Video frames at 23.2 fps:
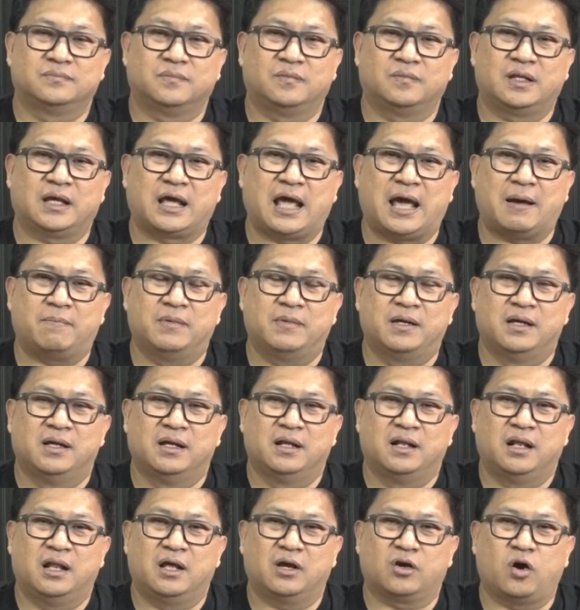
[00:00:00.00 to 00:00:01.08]
นะครับ
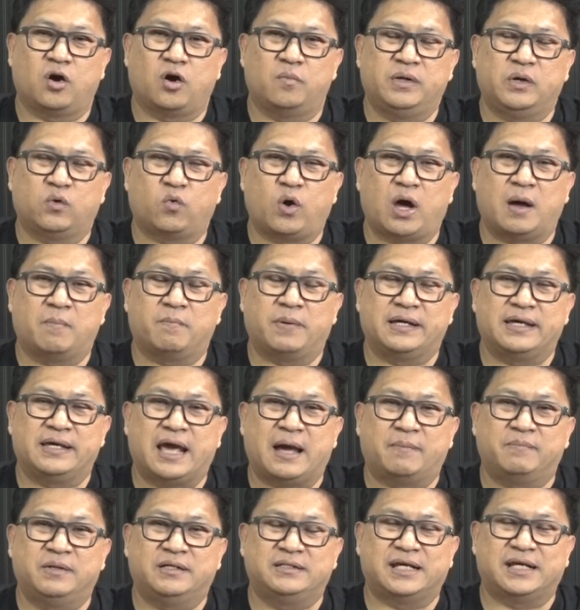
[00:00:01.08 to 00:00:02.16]
แล้วก็มีความพยา
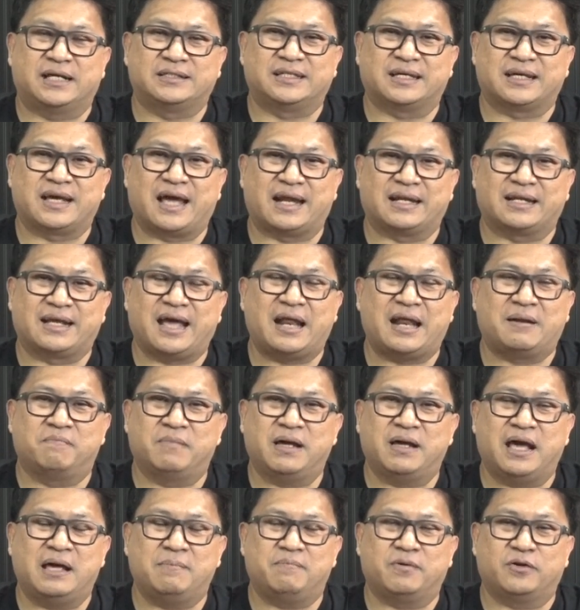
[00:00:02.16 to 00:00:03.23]
ยามที่จะสกัดกั้น
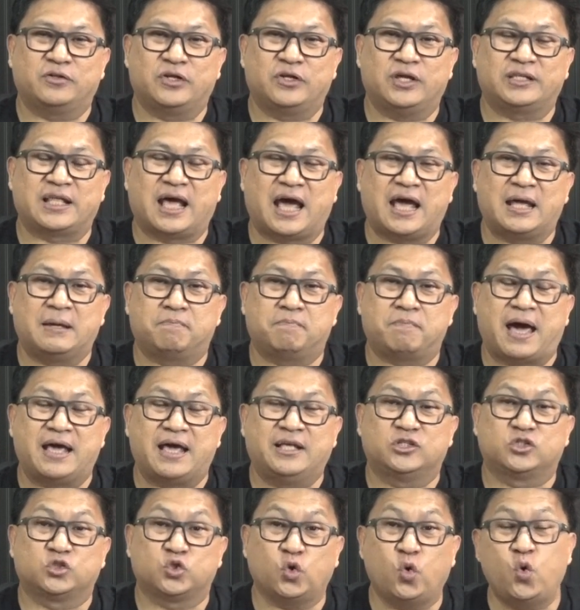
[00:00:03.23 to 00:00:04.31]
ไม่ให้ประเทศไทยไป
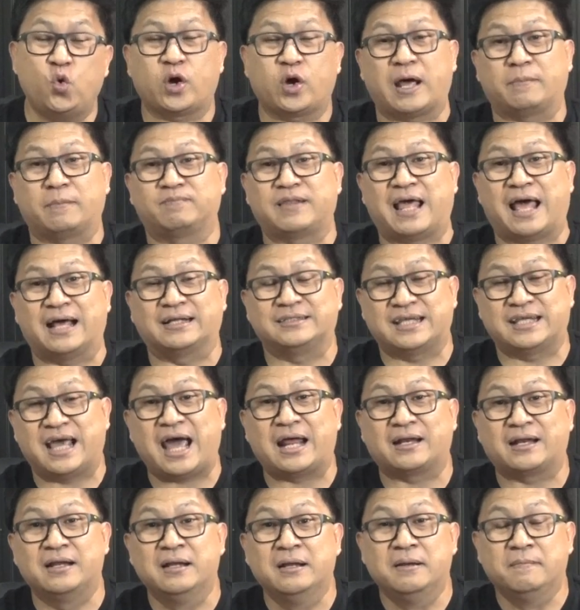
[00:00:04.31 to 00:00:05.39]
สู้กับต่างชา
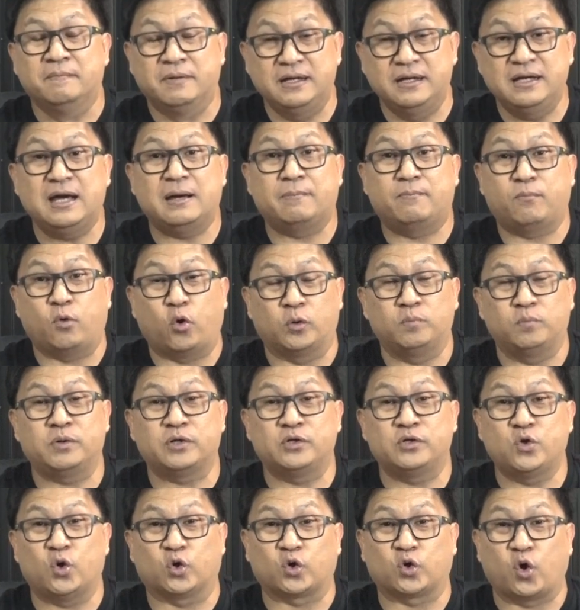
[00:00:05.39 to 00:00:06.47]
ติ เพื่อผลป
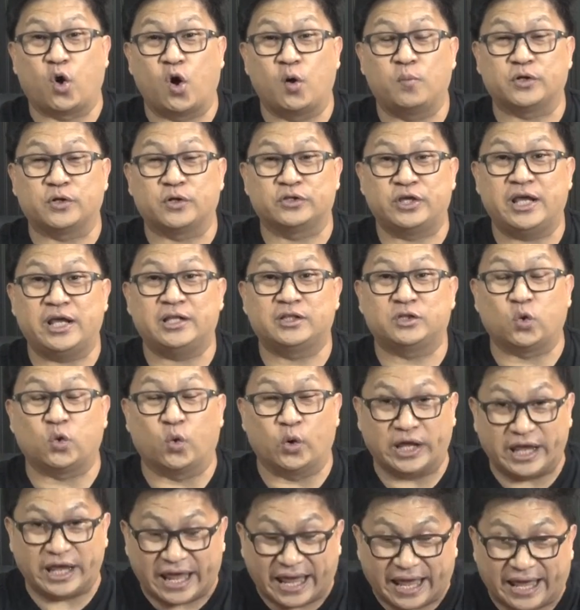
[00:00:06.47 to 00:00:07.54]
ระโยชน์ของประเทศตัว
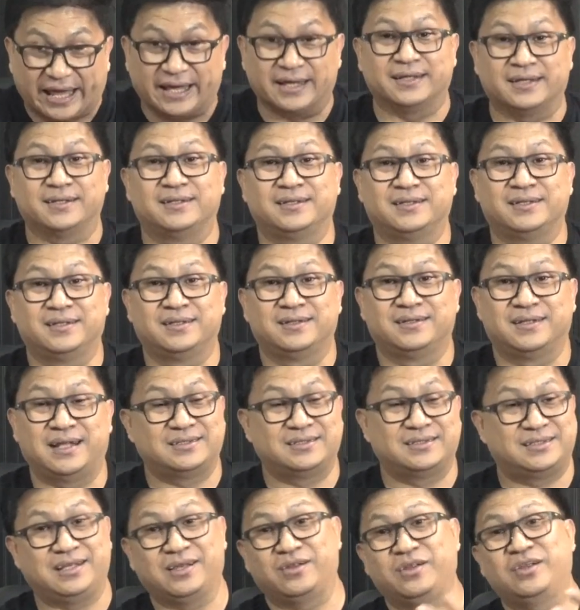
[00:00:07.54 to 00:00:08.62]
เองนะ
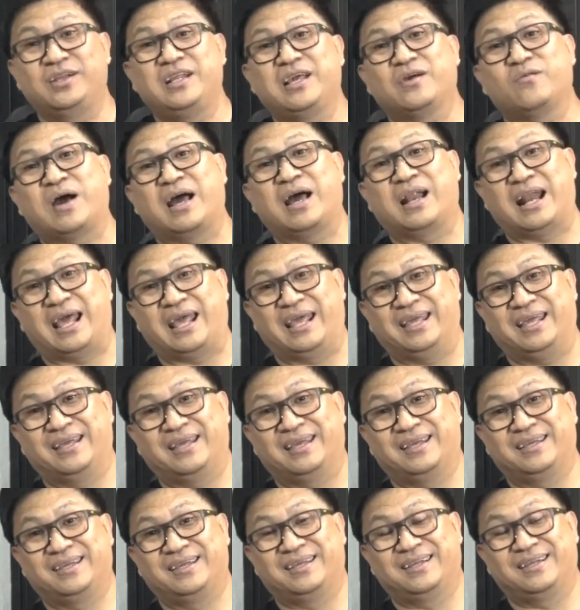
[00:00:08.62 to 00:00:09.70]
สิ่งนี้เรียกว่าอะไร
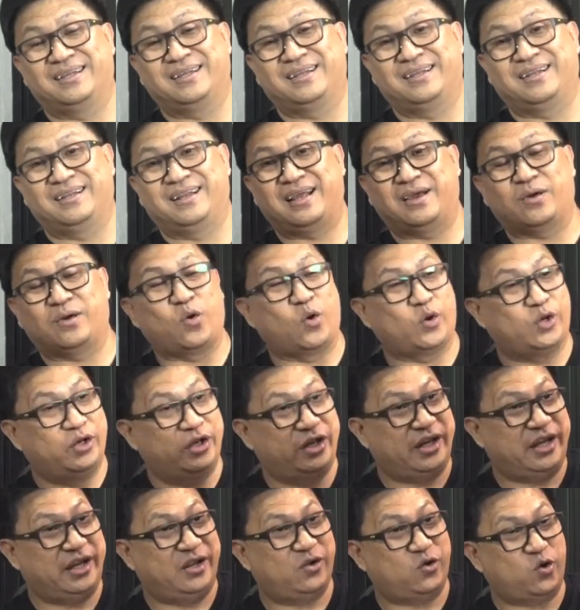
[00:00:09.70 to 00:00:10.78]
นะคน
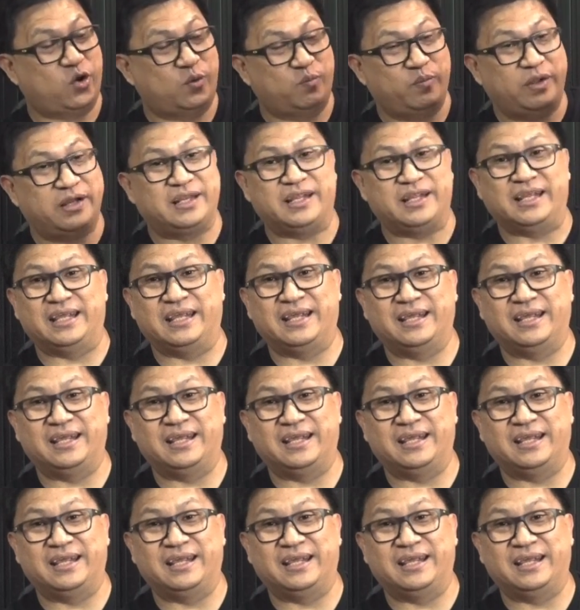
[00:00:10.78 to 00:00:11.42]
ดีคนไม่ดี